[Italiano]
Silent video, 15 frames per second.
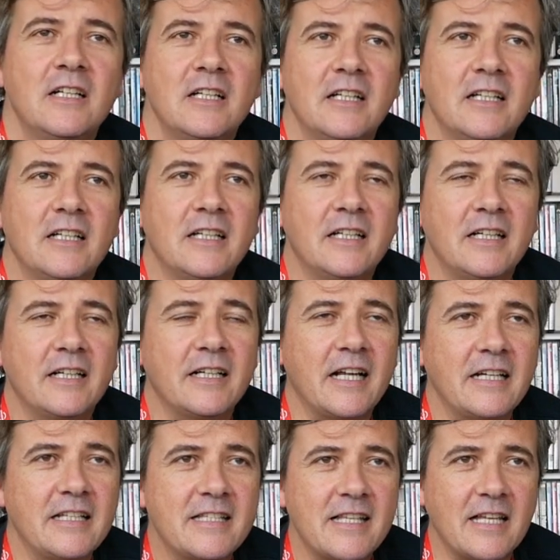eh,
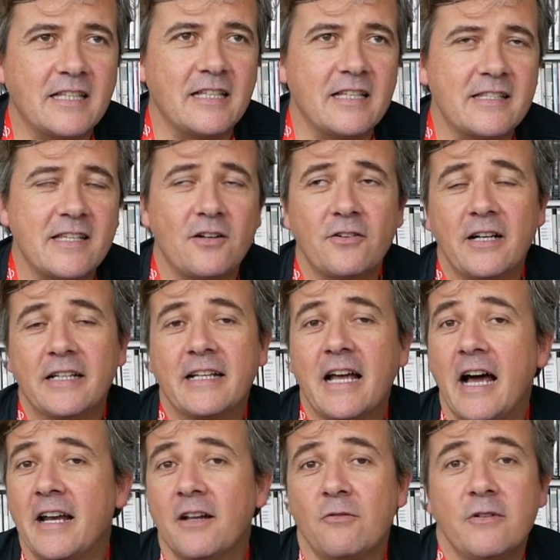realizzata da Zero
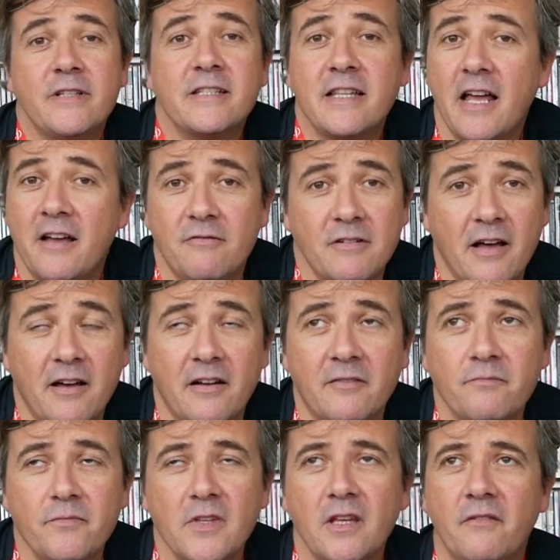Calcare, questa è
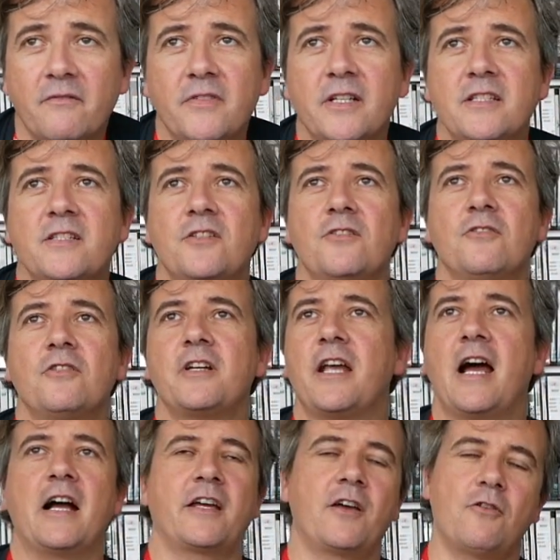una versione
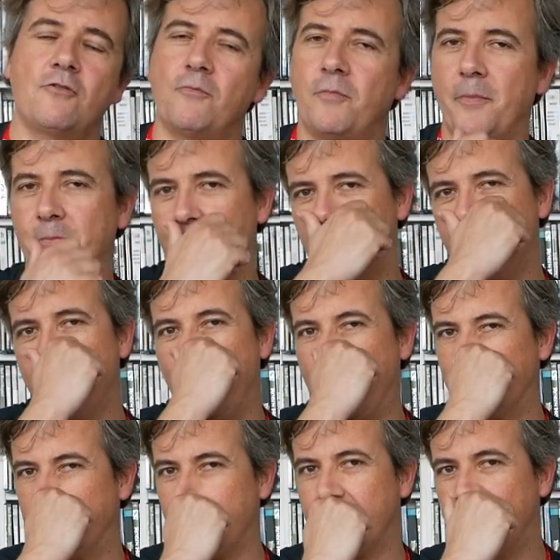anche con un po' più di
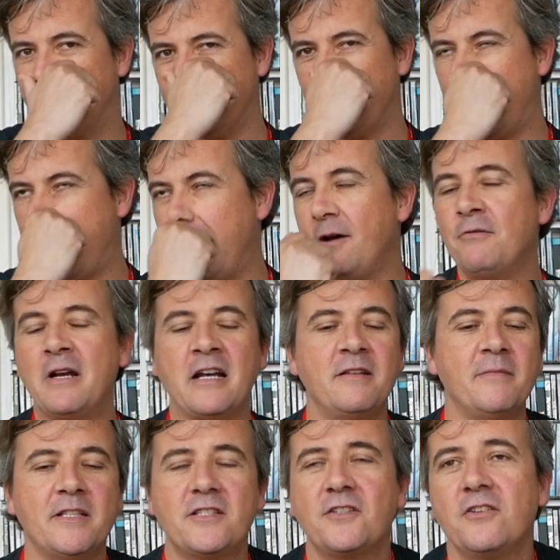budget, è
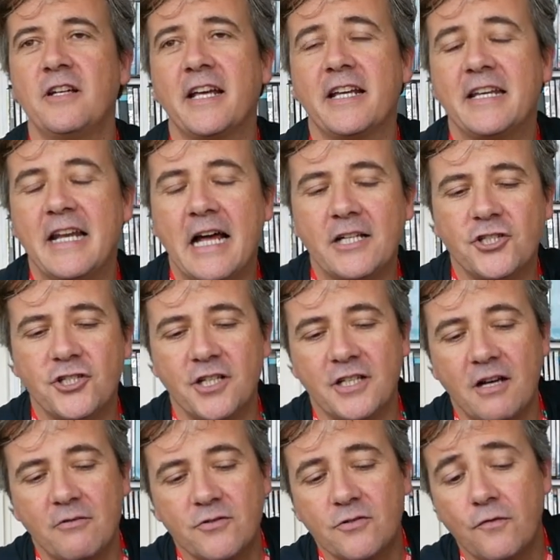un'animazione che nasce
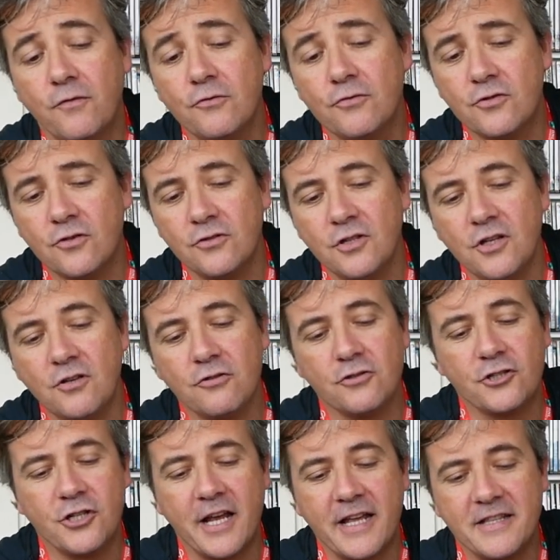da questo flusso di
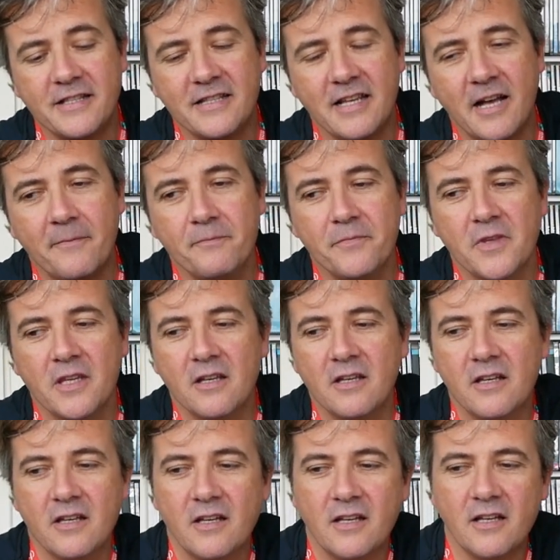coscienza
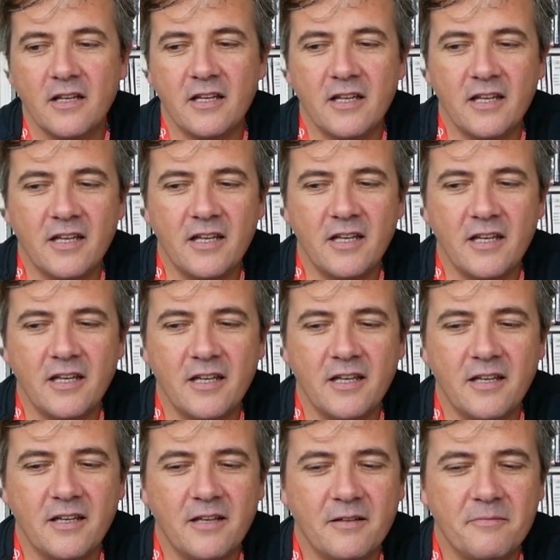
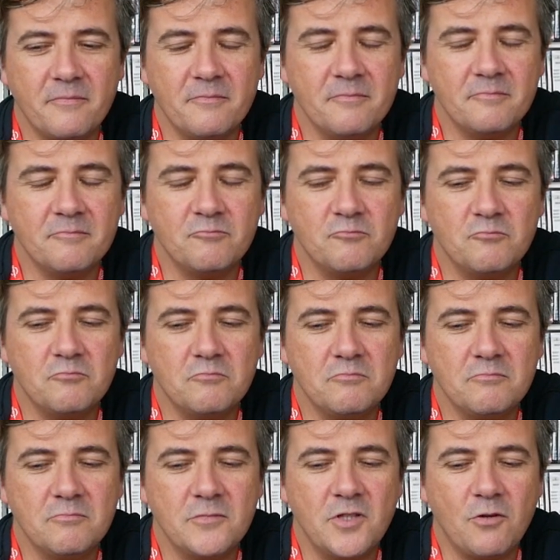e ehm,
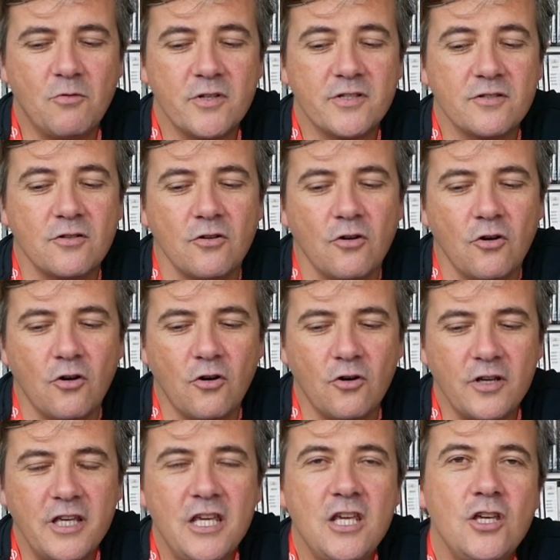di
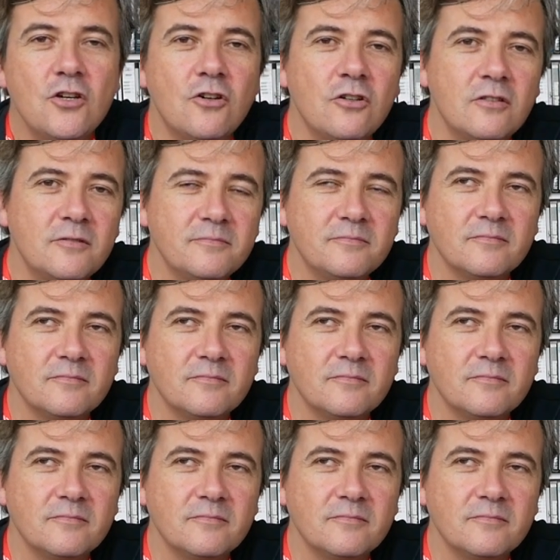questo io